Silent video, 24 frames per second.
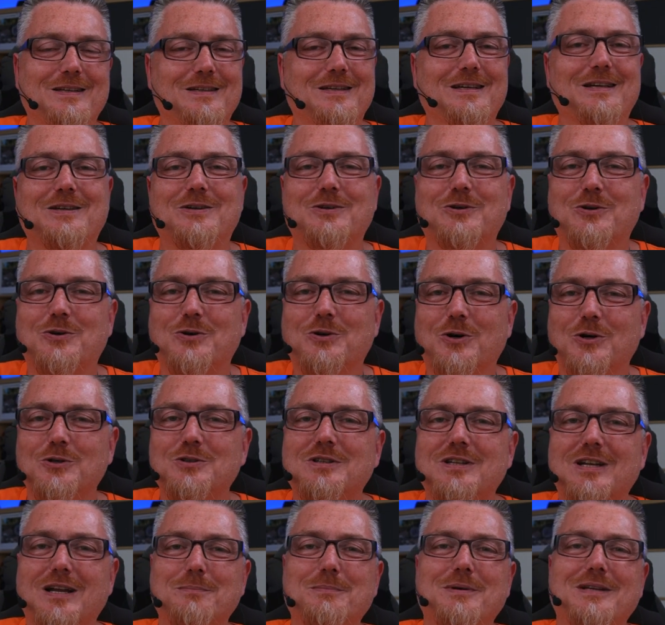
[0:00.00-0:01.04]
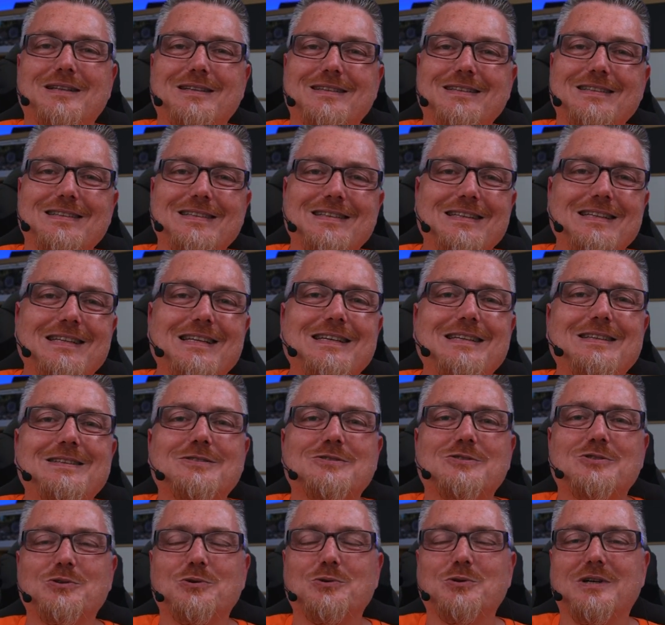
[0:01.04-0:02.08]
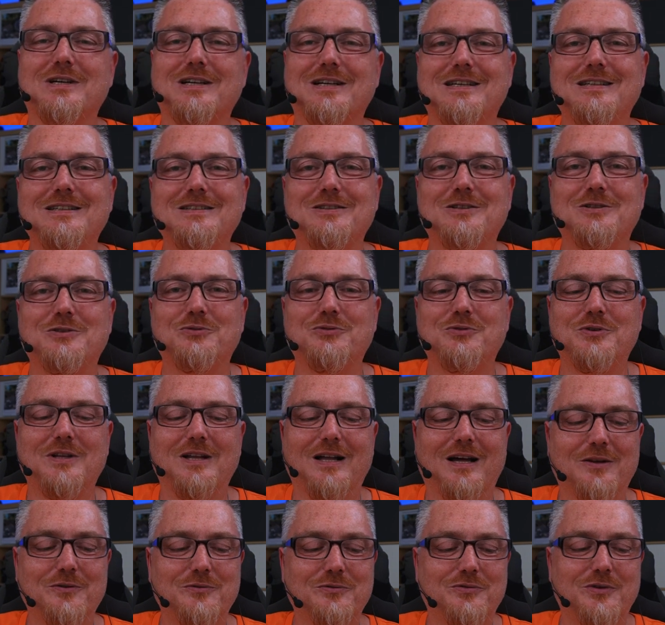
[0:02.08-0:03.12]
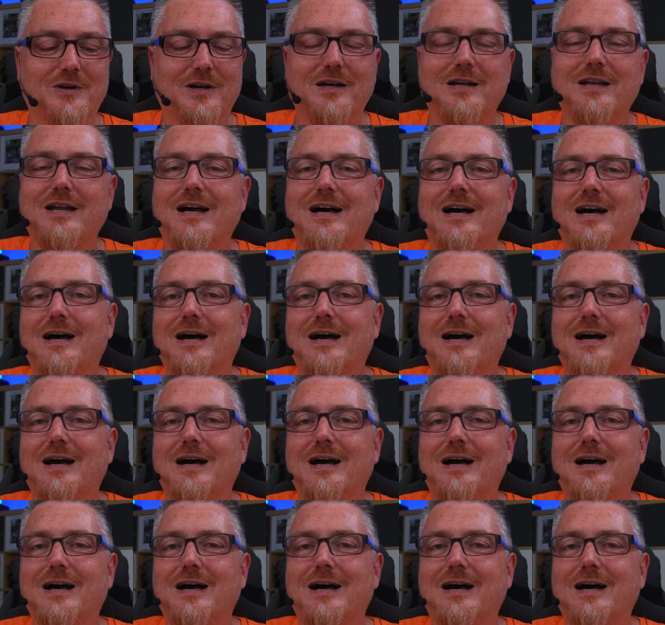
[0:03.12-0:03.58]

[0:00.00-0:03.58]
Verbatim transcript: Ich konnte damit nicht so richtig viel anfangen,